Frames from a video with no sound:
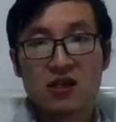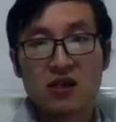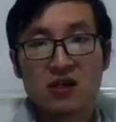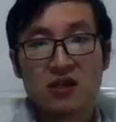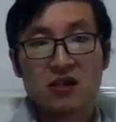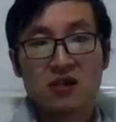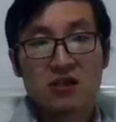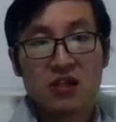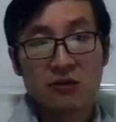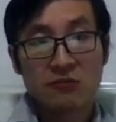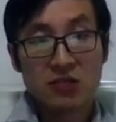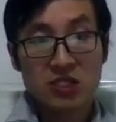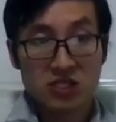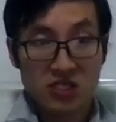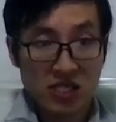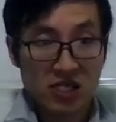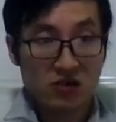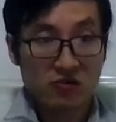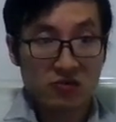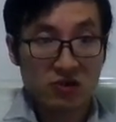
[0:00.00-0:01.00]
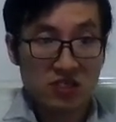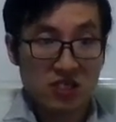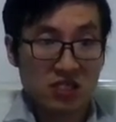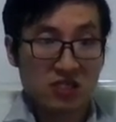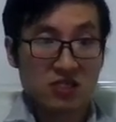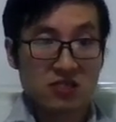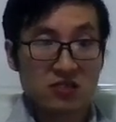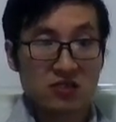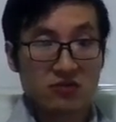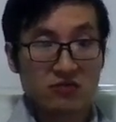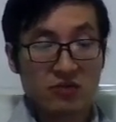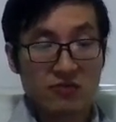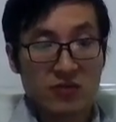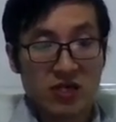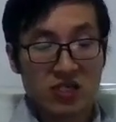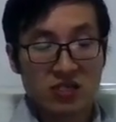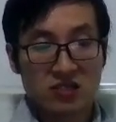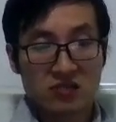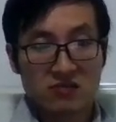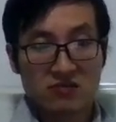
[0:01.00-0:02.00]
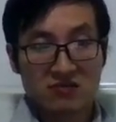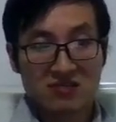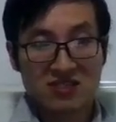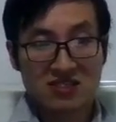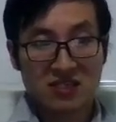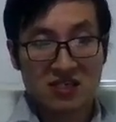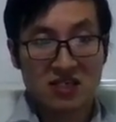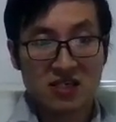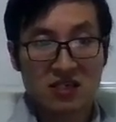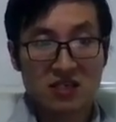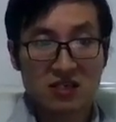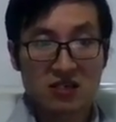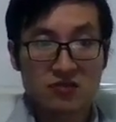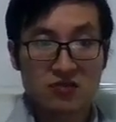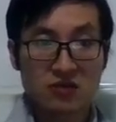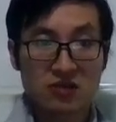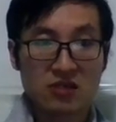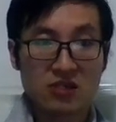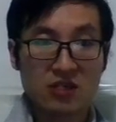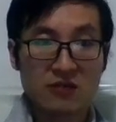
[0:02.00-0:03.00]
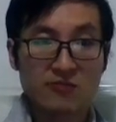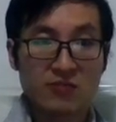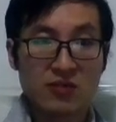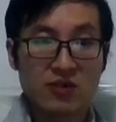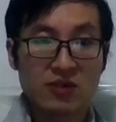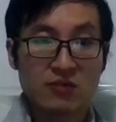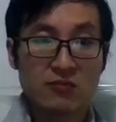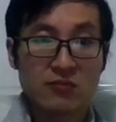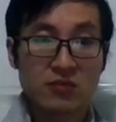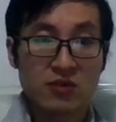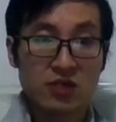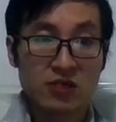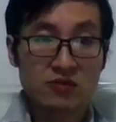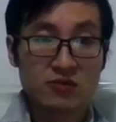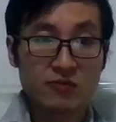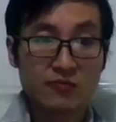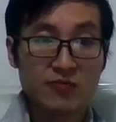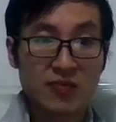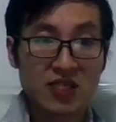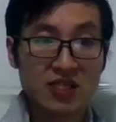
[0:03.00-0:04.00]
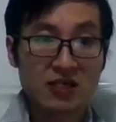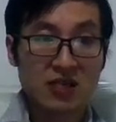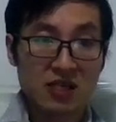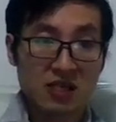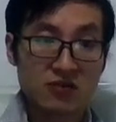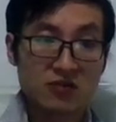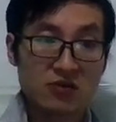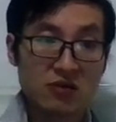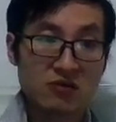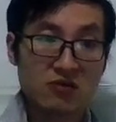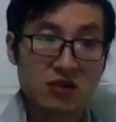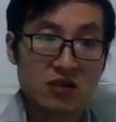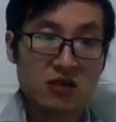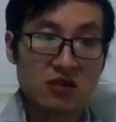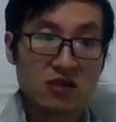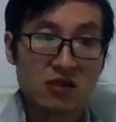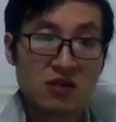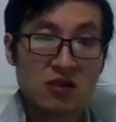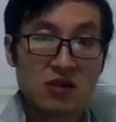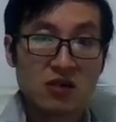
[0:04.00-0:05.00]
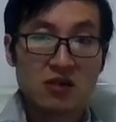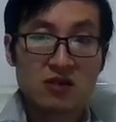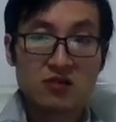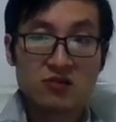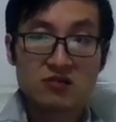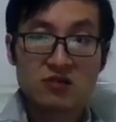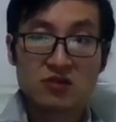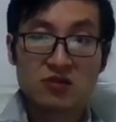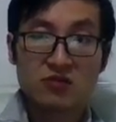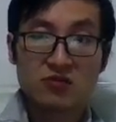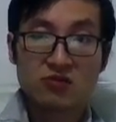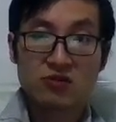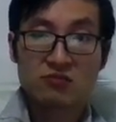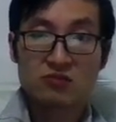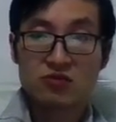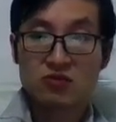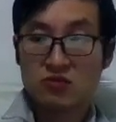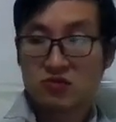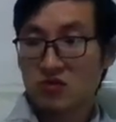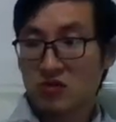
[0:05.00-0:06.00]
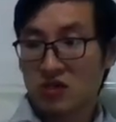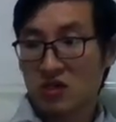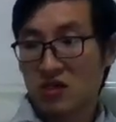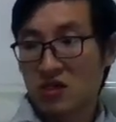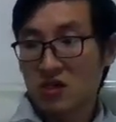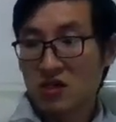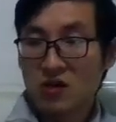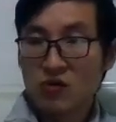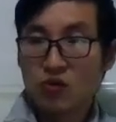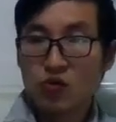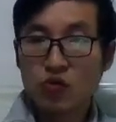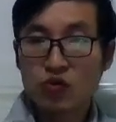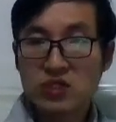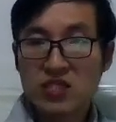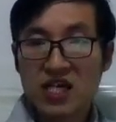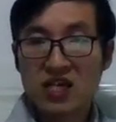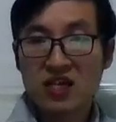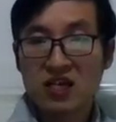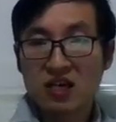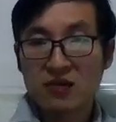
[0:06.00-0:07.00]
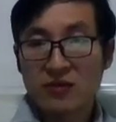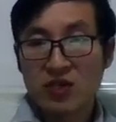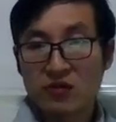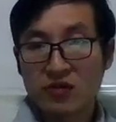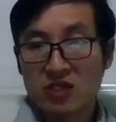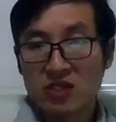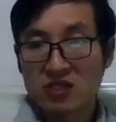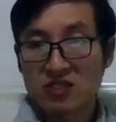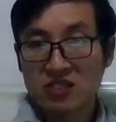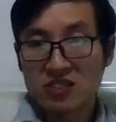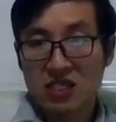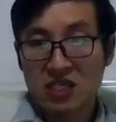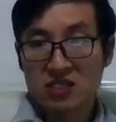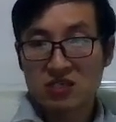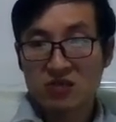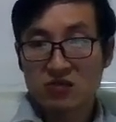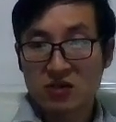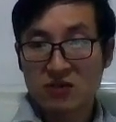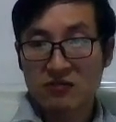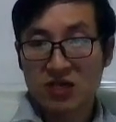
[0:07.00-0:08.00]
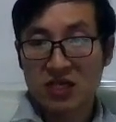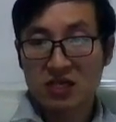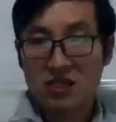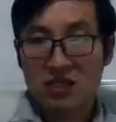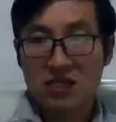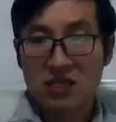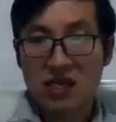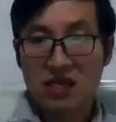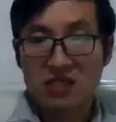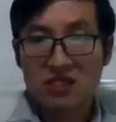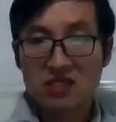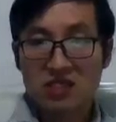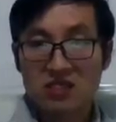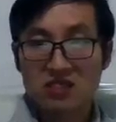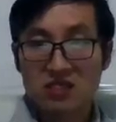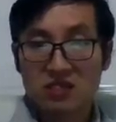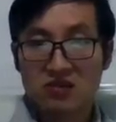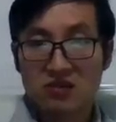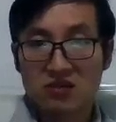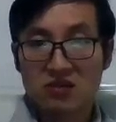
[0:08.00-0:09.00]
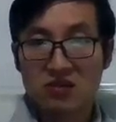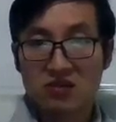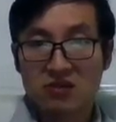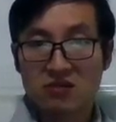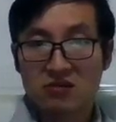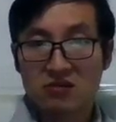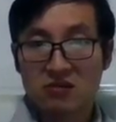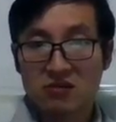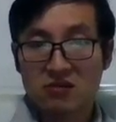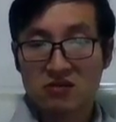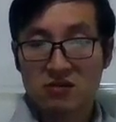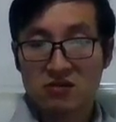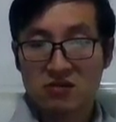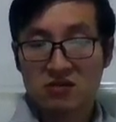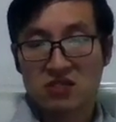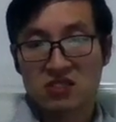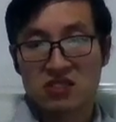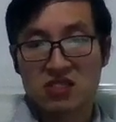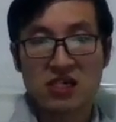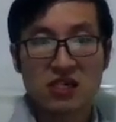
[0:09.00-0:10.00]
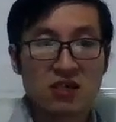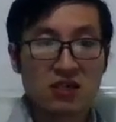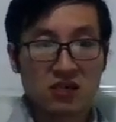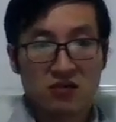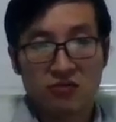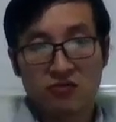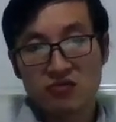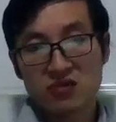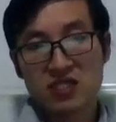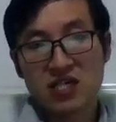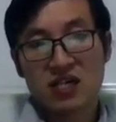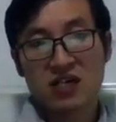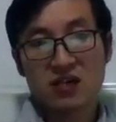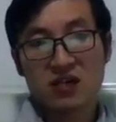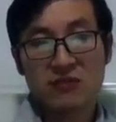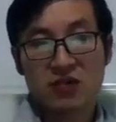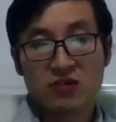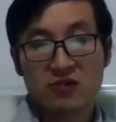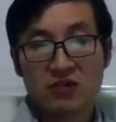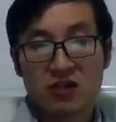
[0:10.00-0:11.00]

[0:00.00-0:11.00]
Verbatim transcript: 那么这个过程你就会变成一种邪恶的状态，被一种病态的状态，就是我们所说的无限革命论，实际上就会被看成是一种。邪恶无限革命论，